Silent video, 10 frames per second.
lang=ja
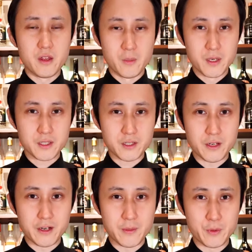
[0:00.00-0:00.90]
山崎
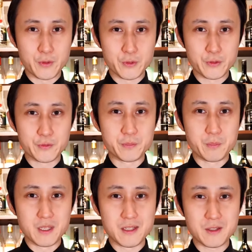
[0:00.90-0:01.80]
ハイボール
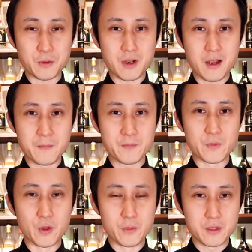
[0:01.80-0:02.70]
瓶と缶
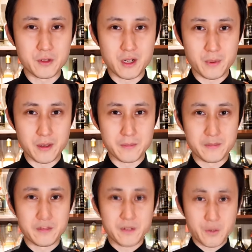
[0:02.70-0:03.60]
飲み比べ
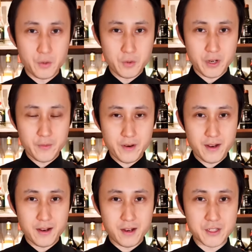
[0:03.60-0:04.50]
今回
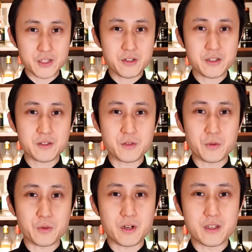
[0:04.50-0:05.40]
は8月
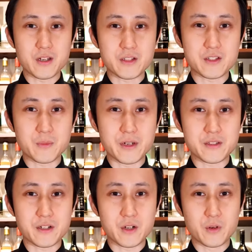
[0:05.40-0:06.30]
8日に発売
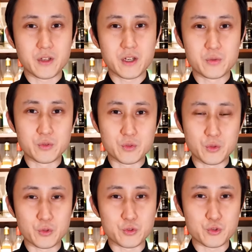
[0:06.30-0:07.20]
され話題沸
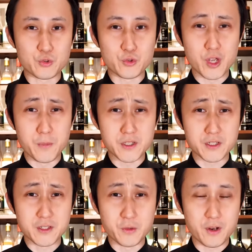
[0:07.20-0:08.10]
騰中山
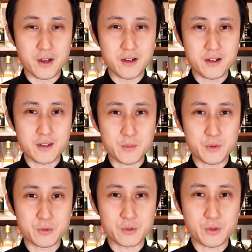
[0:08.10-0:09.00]
崎の缶
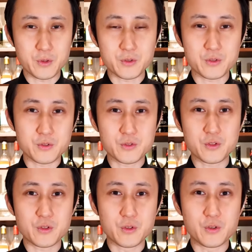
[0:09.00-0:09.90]
ハイボールと通
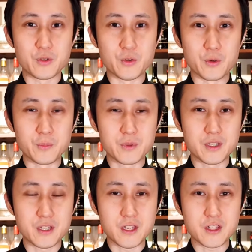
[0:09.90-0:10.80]
常の
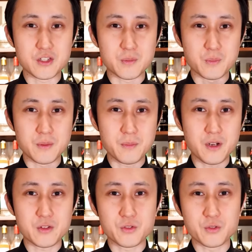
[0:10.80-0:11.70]
ノンヴィンテージ瓶
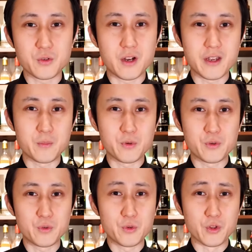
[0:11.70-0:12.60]
バージョンの
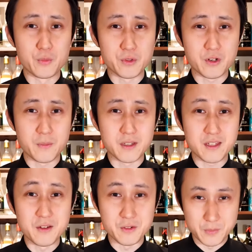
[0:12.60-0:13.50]
ハイボールを飲み比べ
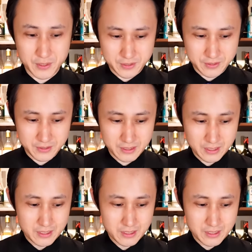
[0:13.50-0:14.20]
ていきます